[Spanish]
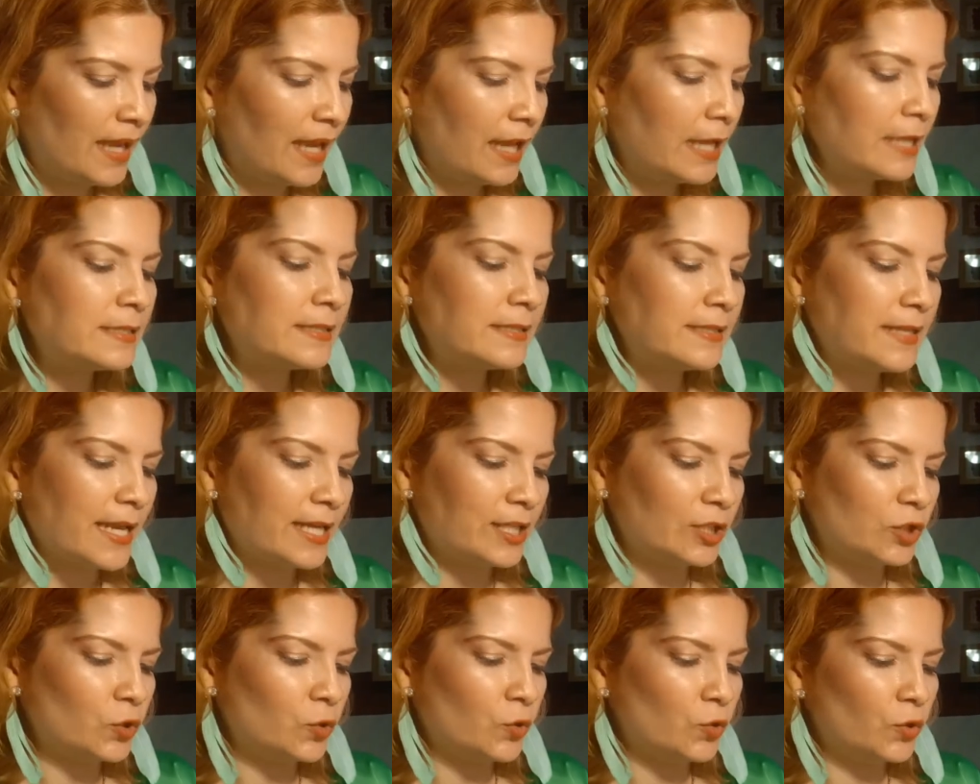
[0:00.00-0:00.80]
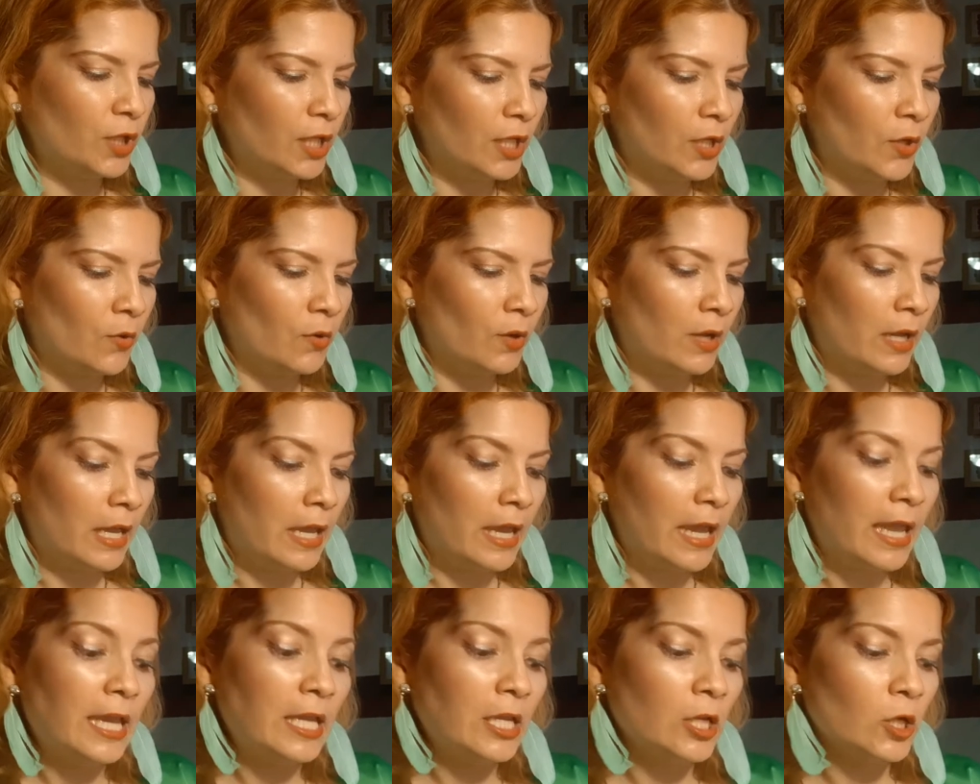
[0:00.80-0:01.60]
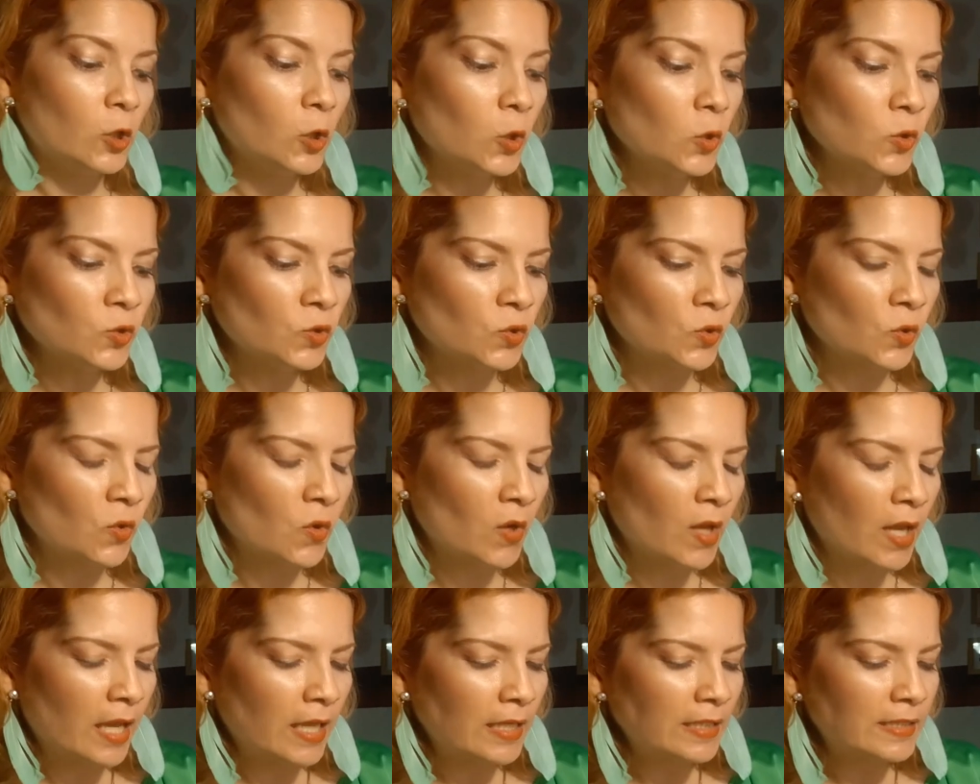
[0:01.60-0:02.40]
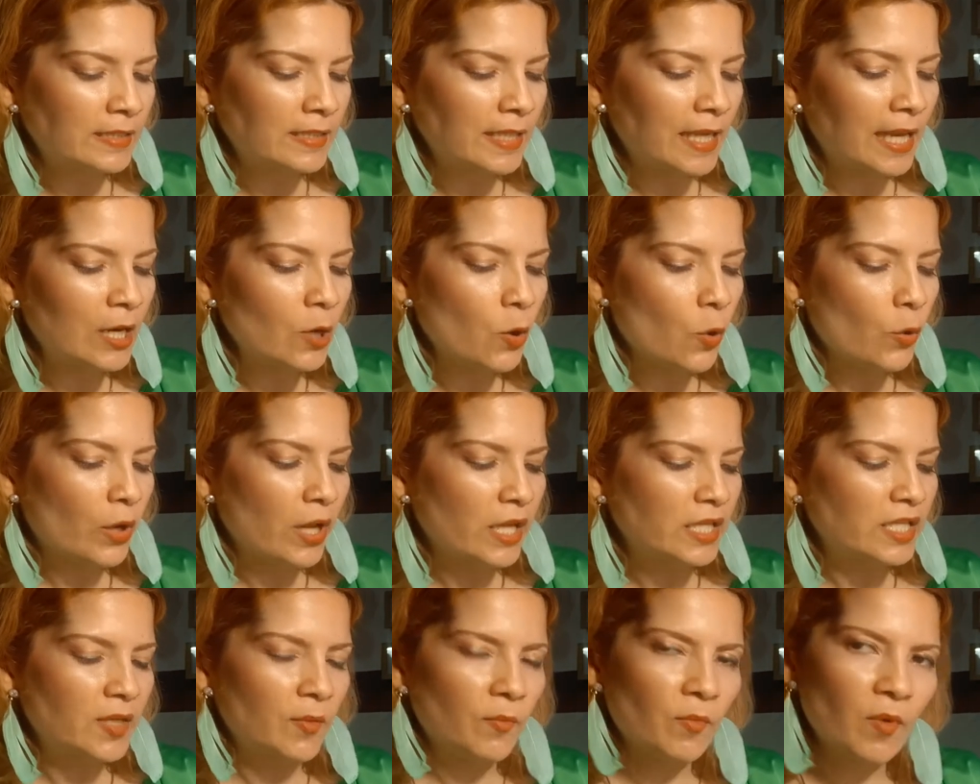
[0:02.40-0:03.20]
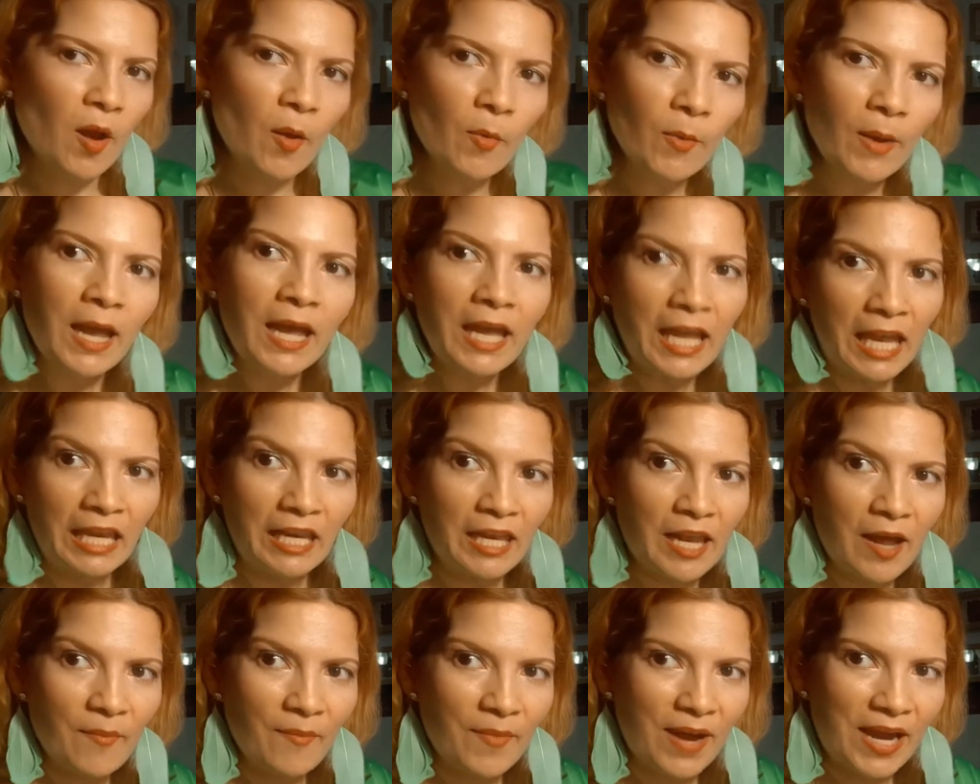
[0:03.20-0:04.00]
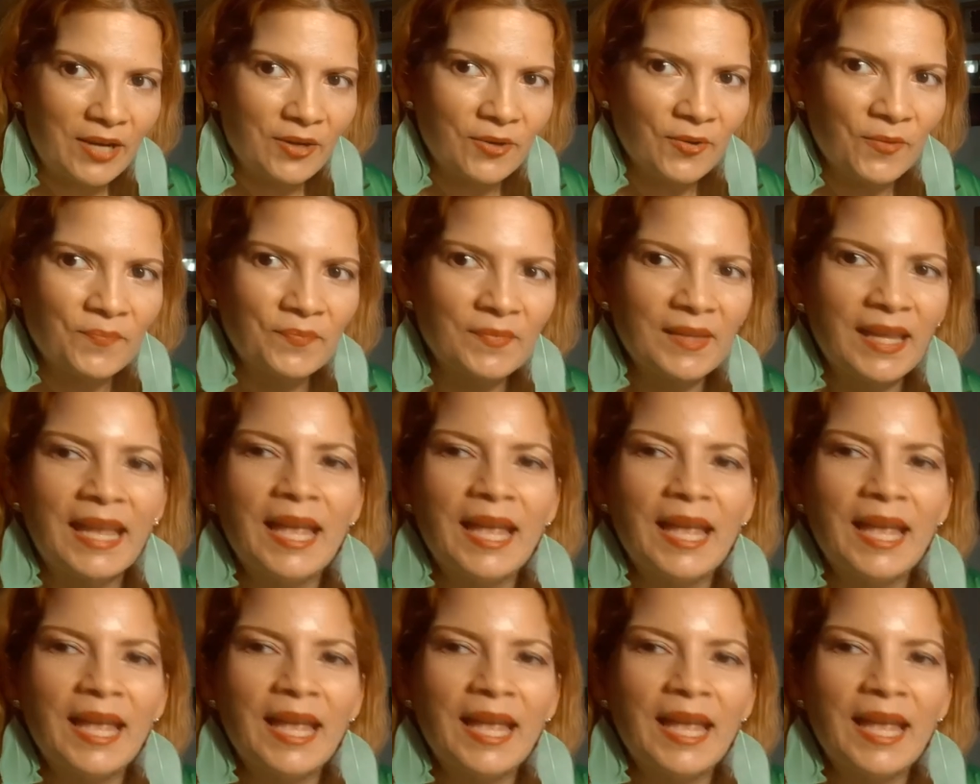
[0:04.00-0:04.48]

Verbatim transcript: Es cierto, dijo, e incluso sé lo que llevaba en la mano.